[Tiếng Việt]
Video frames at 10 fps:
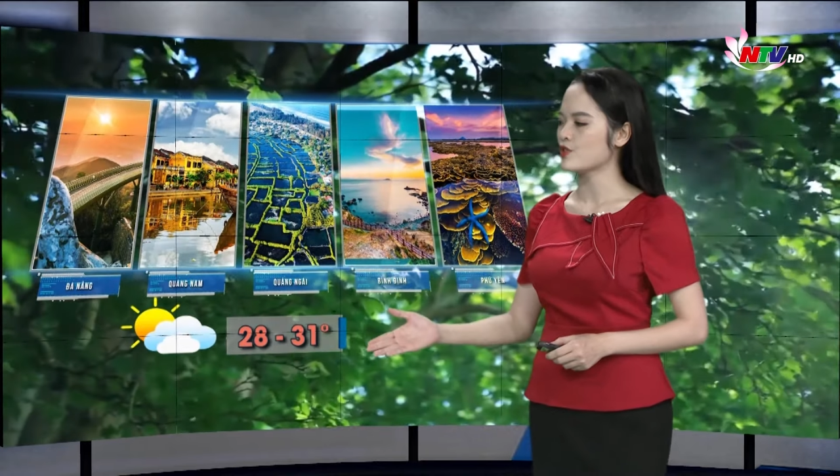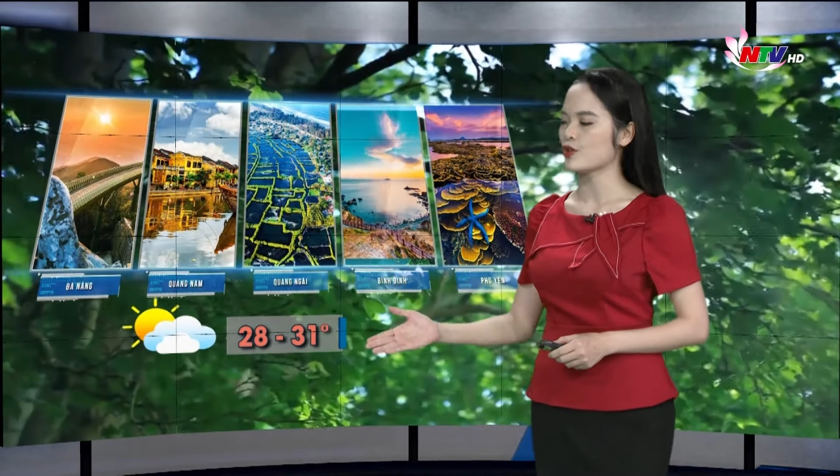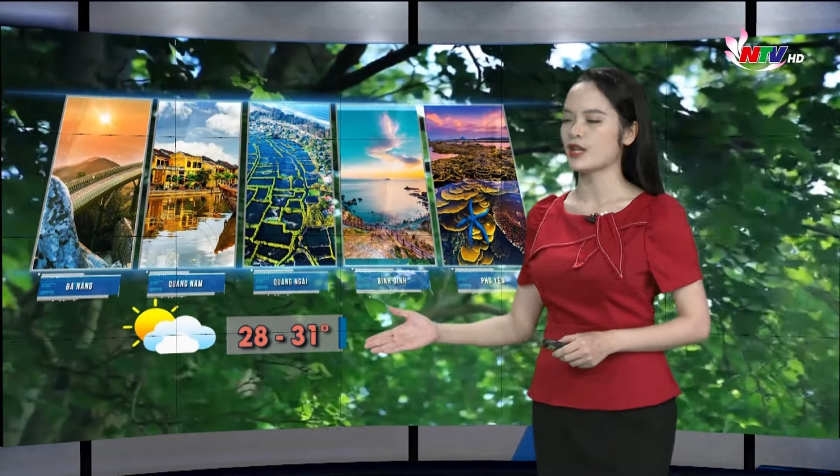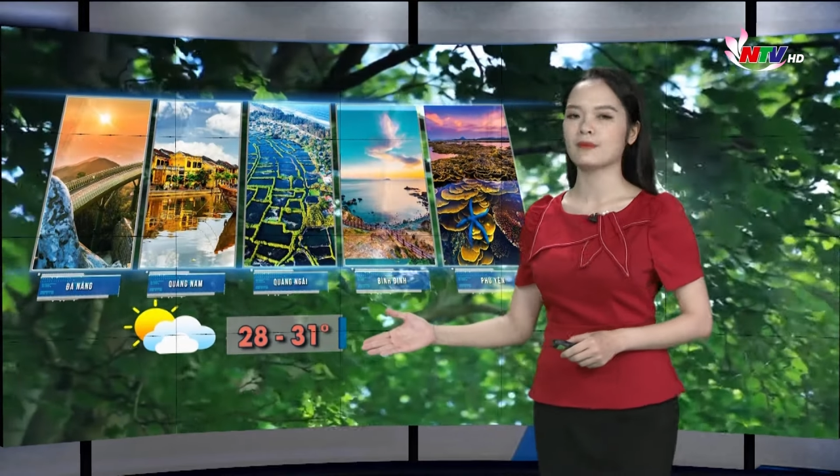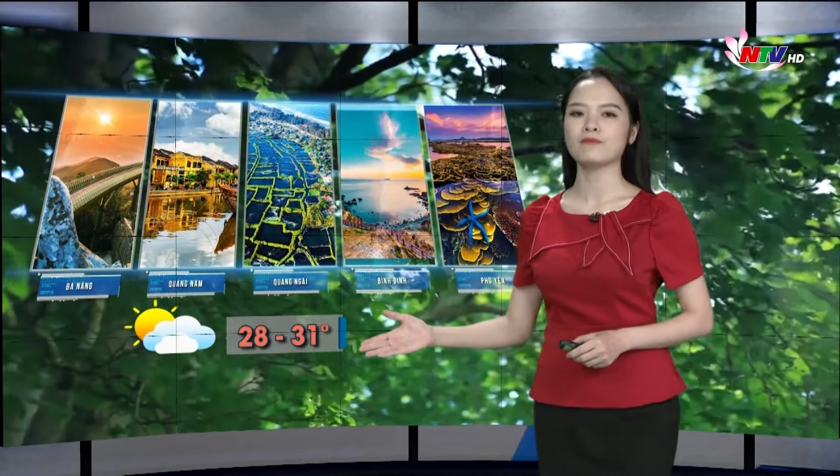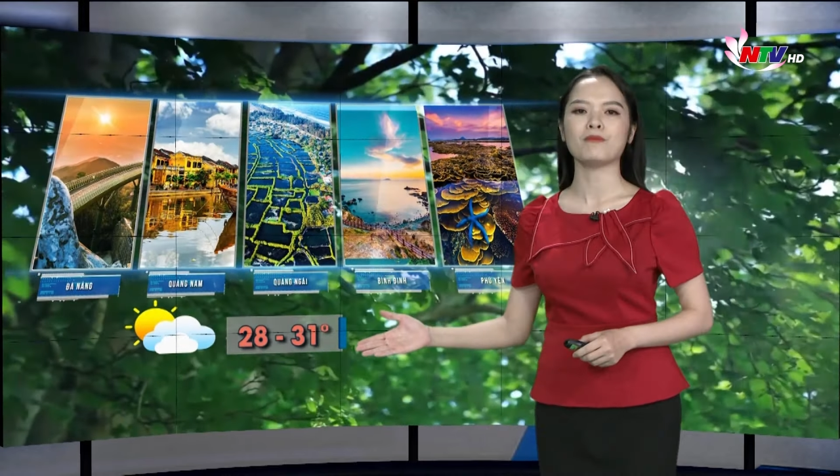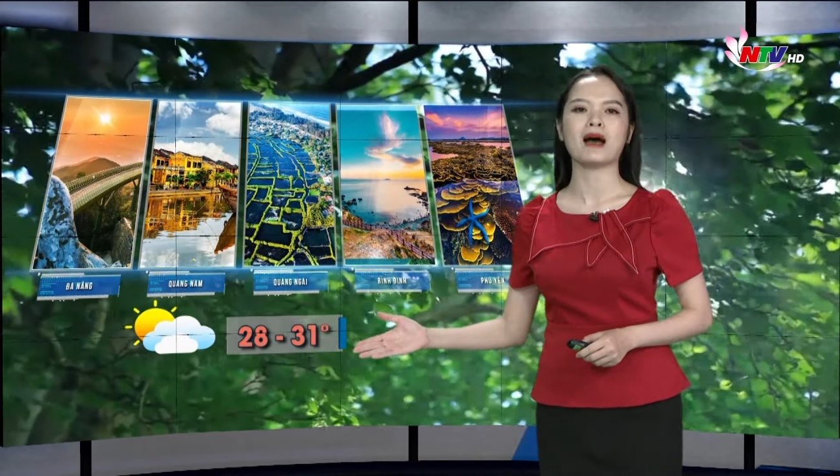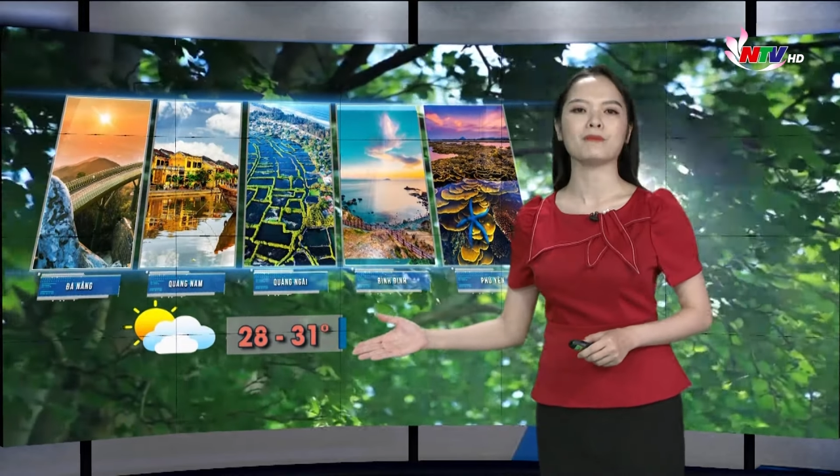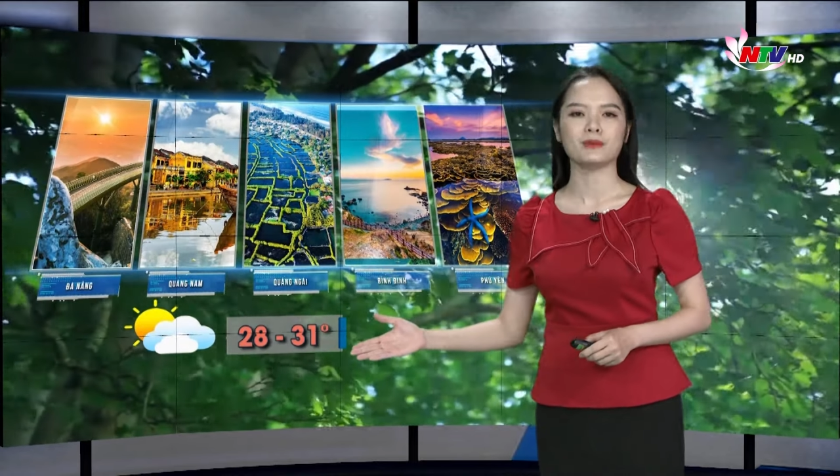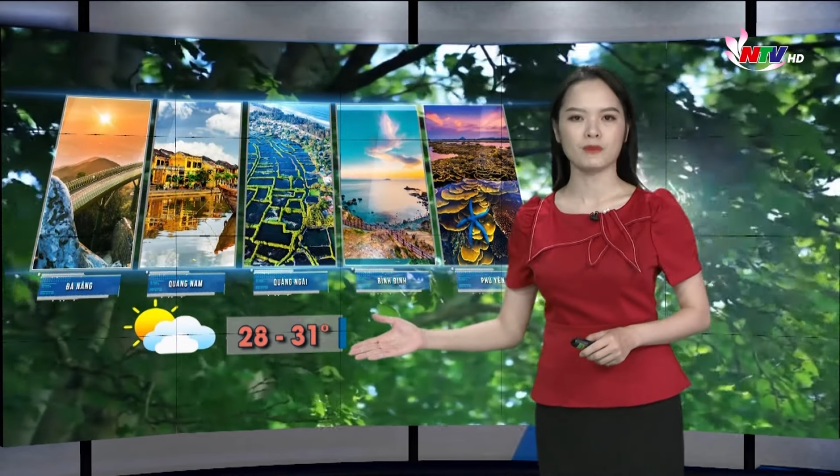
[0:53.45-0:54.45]
cho đến
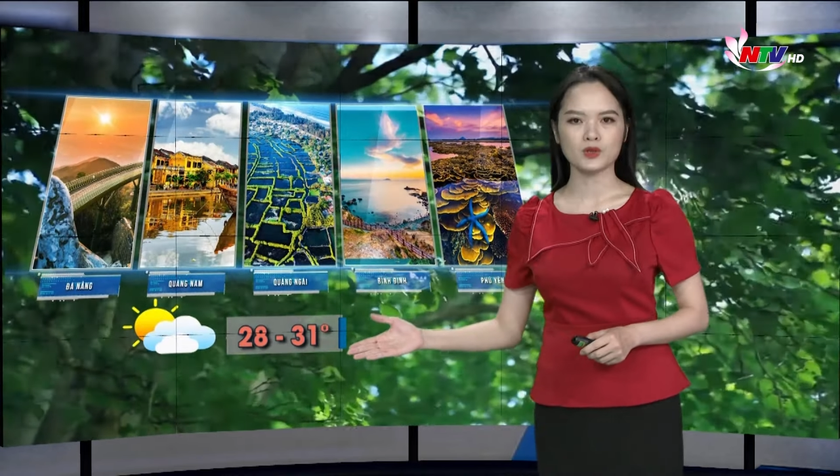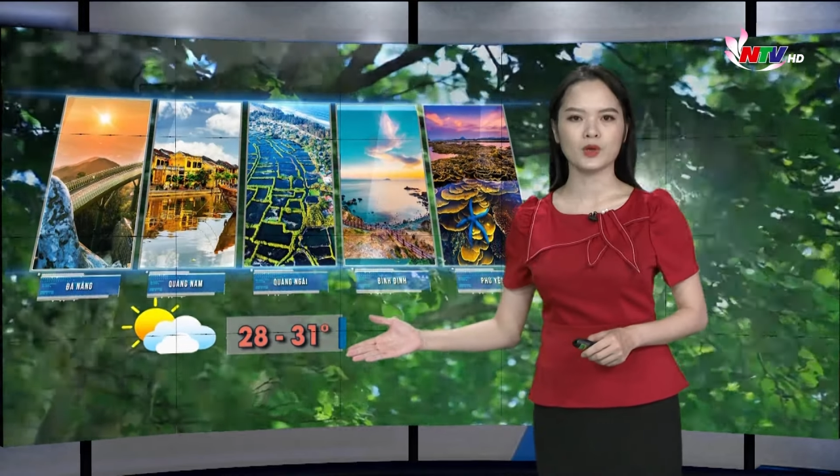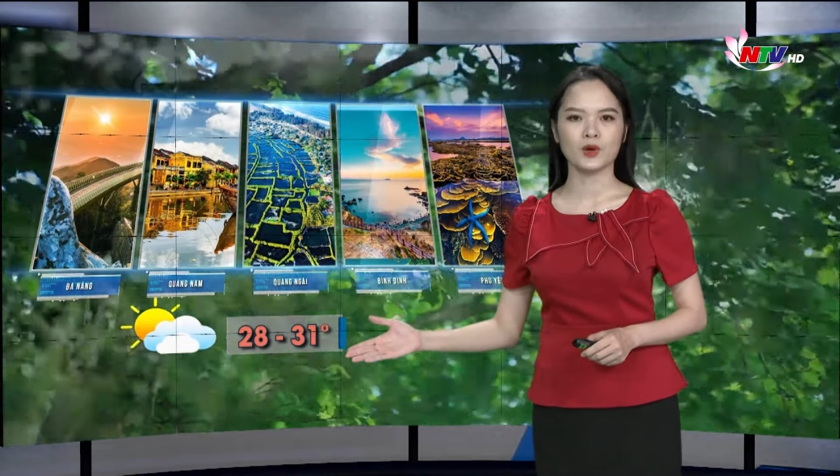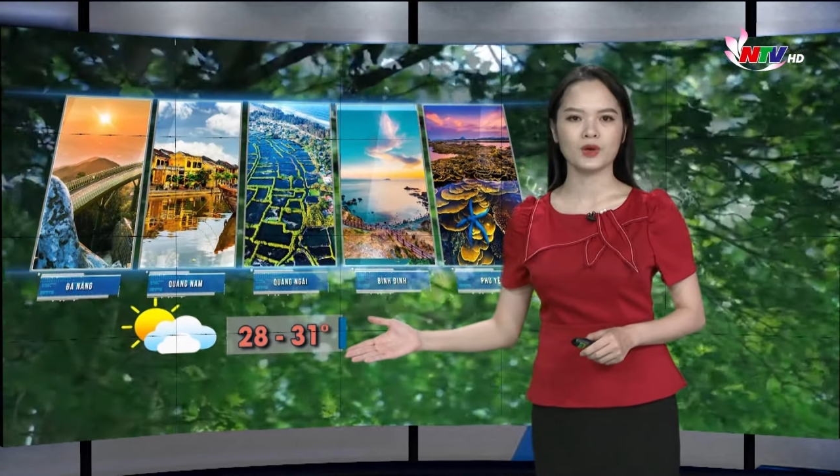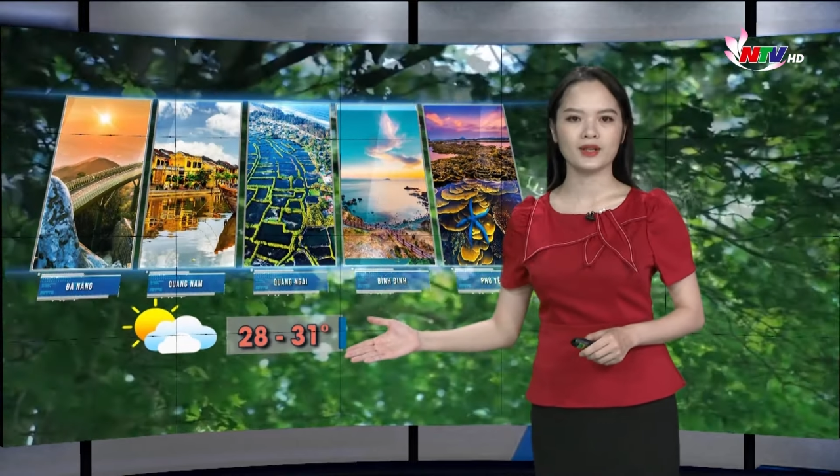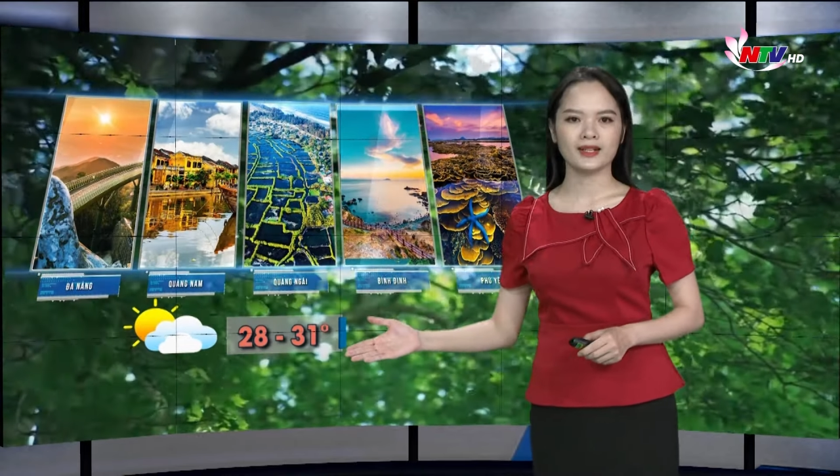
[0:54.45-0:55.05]
31 độ.